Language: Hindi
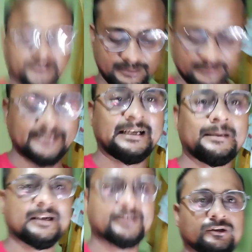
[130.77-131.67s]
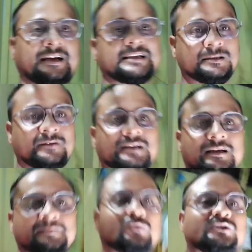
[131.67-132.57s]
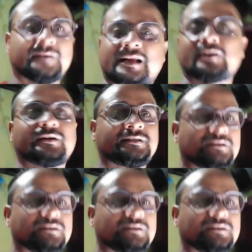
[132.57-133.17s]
पे देखिए मेरे स्टूडियो कैसा बनता है मैं खुद ही बना रहा हूँ